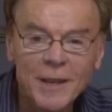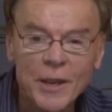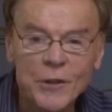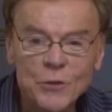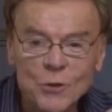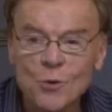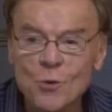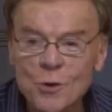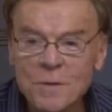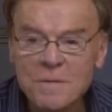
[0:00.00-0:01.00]
ist
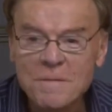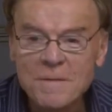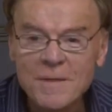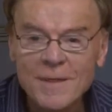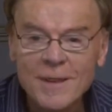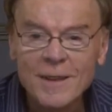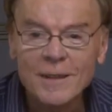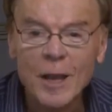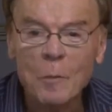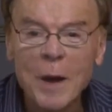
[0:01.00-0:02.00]
nun
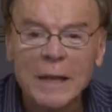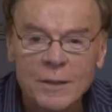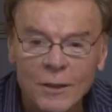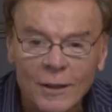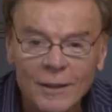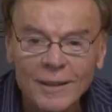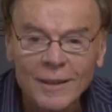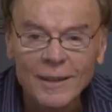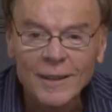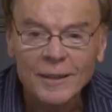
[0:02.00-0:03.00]
der Partner
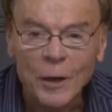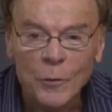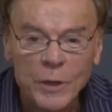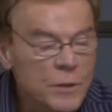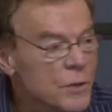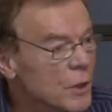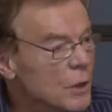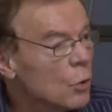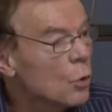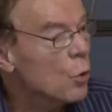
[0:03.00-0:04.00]
der
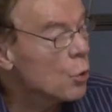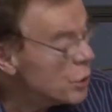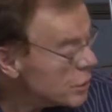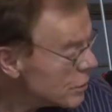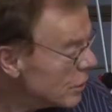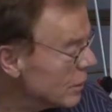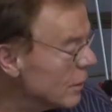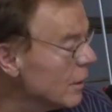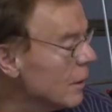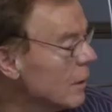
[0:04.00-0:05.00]
Friedenssicherung und
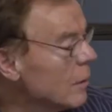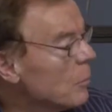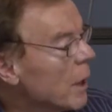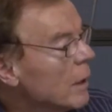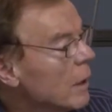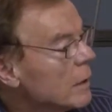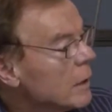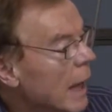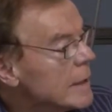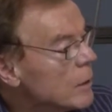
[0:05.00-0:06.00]
bei der
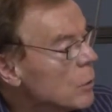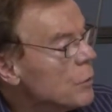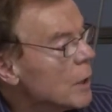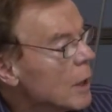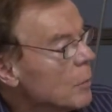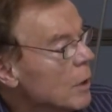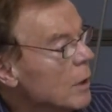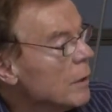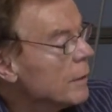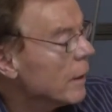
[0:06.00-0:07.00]
Inangriffnahme
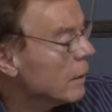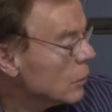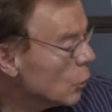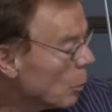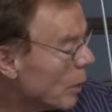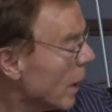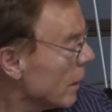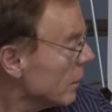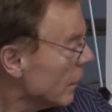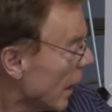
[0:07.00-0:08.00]
der
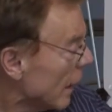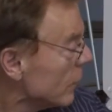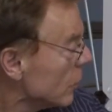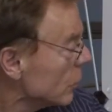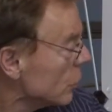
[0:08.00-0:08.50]
globalen anderen